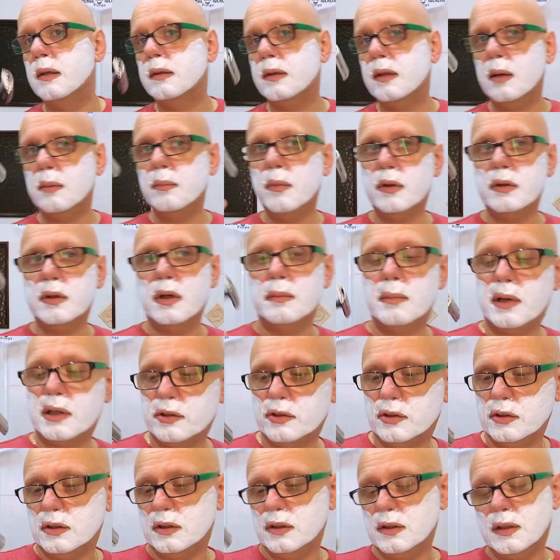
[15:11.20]
Ten model
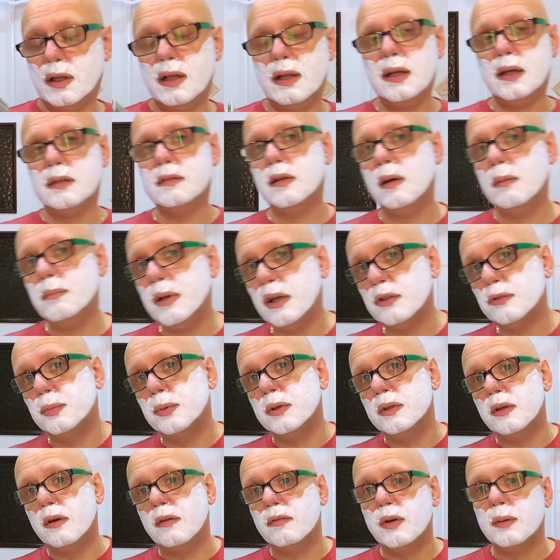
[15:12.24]
maszynki, ten egzemplarz,
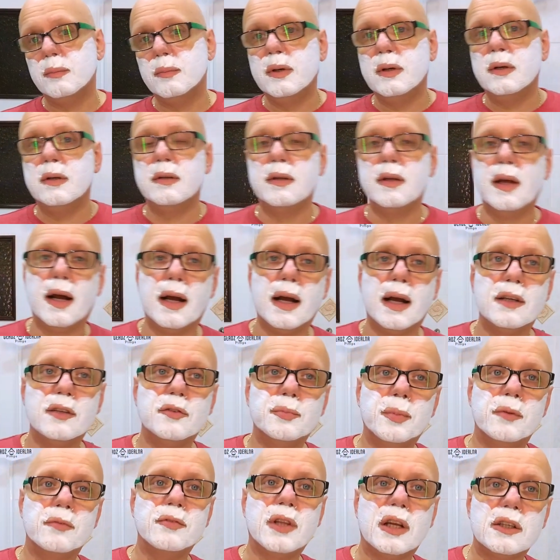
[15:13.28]
bo nie wiem jaka
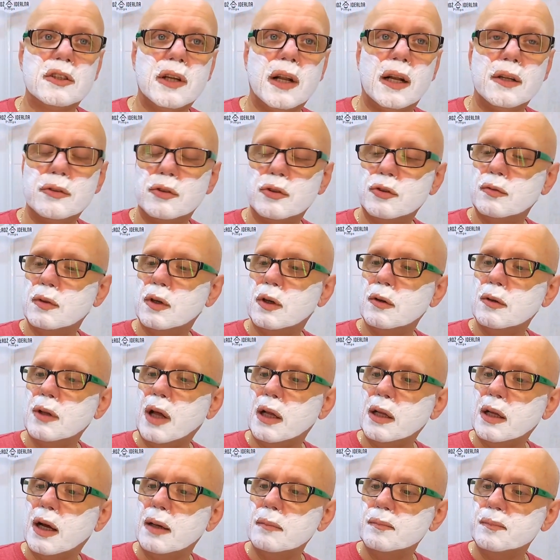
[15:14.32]
jest powtarzalność
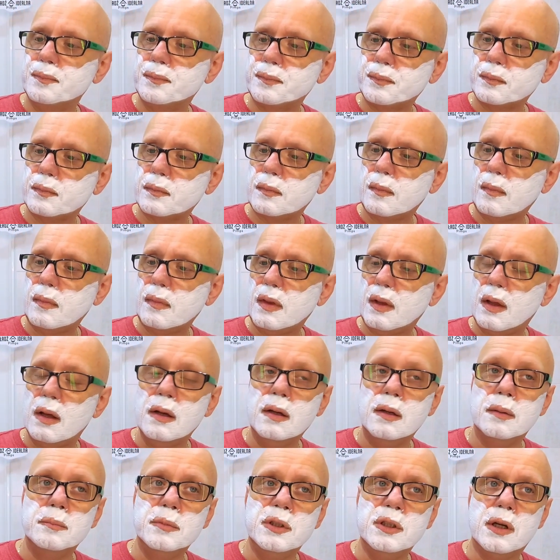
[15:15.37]
wykonania
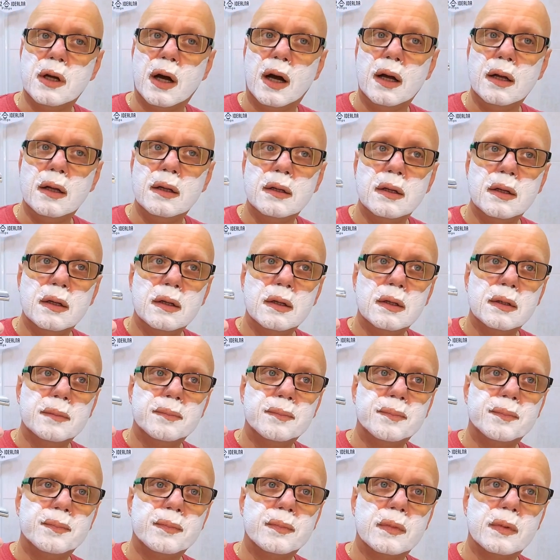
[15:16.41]
e, Mira
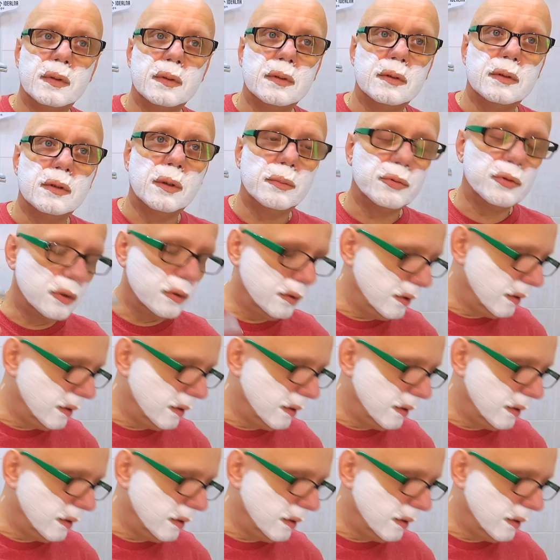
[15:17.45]
Mm, dobrze,